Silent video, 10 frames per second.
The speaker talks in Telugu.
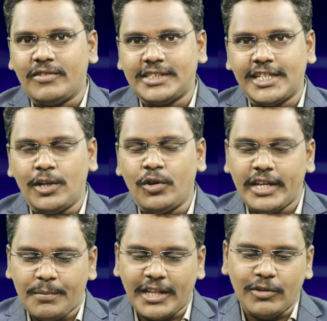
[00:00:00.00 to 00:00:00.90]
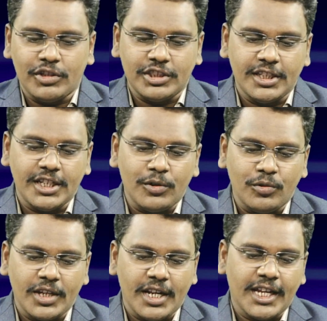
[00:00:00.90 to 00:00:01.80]
విస్తరణలో ఆయన పదవి వస్తుందని
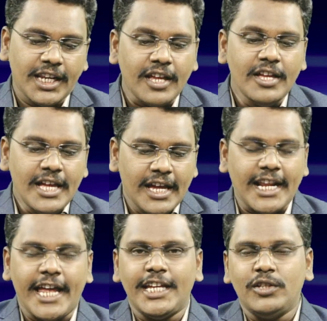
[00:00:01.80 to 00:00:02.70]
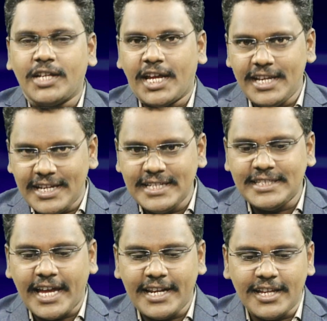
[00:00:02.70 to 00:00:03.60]
అనుకున్నారు కానీ రాలేదు కానీ
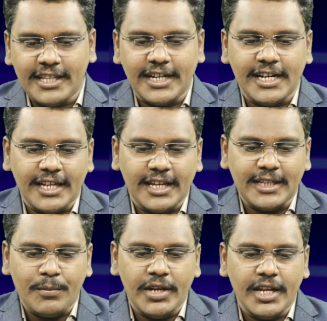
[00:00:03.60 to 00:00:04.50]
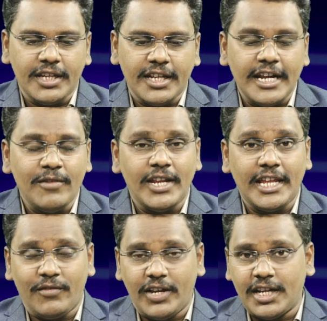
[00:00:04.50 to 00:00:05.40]
ఈసారి ఎందుకంటే తమ్మినేనికి రెండు వేల
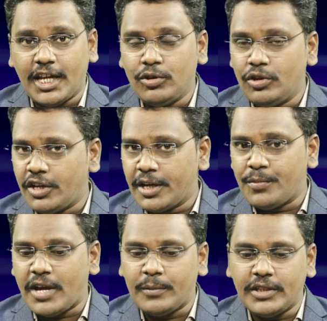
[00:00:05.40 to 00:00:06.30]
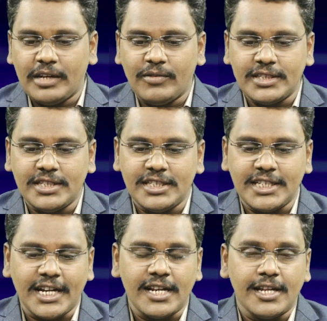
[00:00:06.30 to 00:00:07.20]
ఇరవై నాలుగులో రేపు ఆముదాల వలస నుంచి
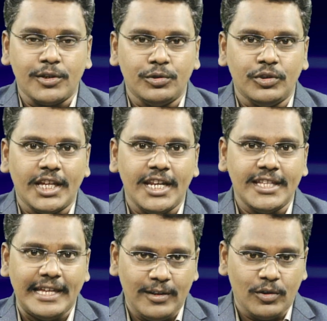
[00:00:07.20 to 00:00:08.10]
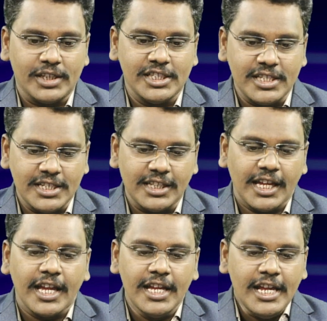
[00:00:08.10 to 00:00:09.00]
టికెట్ దక్కుతుందా లేదా అనేది ఒక చర్చ
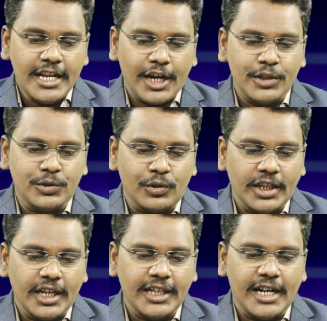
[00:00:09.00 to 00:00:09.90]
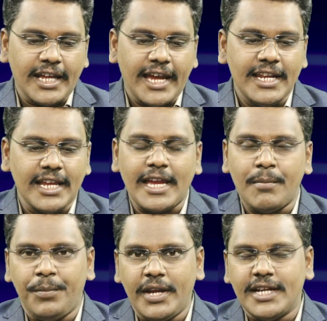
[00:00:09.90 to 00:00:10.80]
అయితే నడుస్తుంది ఎందుకంటే ఆయన్ని
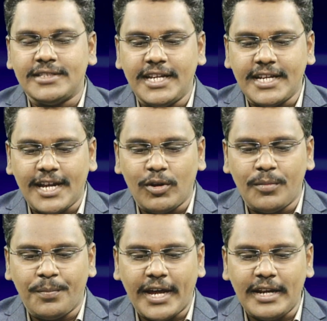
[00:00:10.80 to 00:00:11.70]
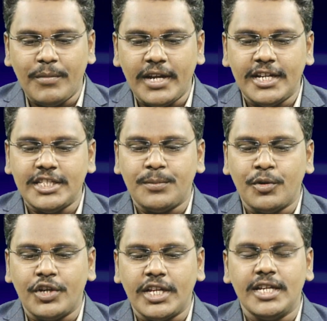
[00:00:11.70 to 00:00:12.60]
ఎంపీగా శ్రీకాకుళం పార్లమెంట్ నుంచి
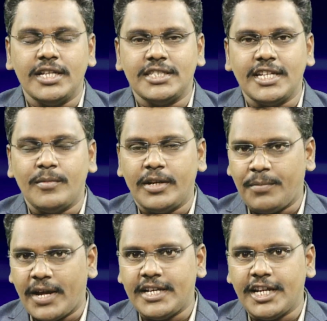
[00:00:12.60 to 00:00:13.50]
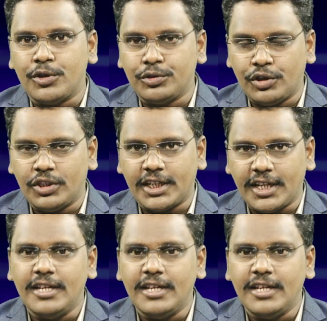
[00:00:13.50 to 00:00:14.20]
పోటీ చేయమని పార్టీ అడుగుతోందట